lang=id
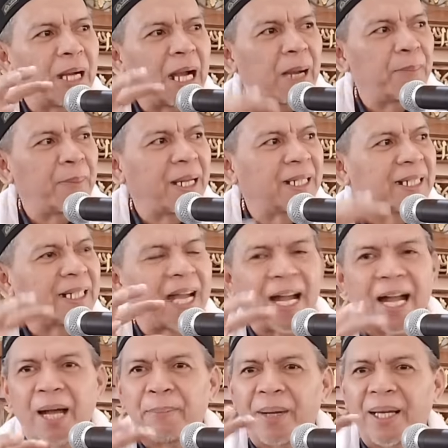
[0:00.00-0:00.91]

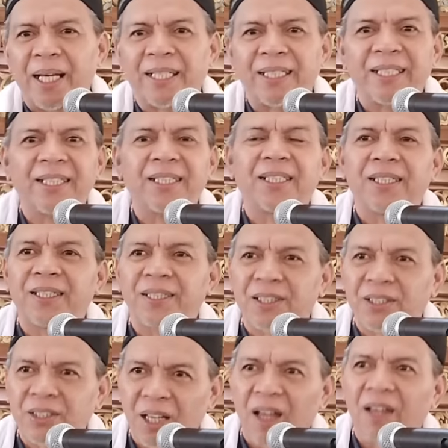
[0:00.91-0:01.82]
mengamalkan amalan
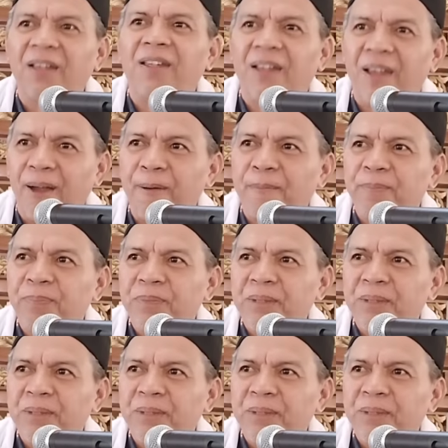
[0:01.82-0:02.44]
ini insya Allah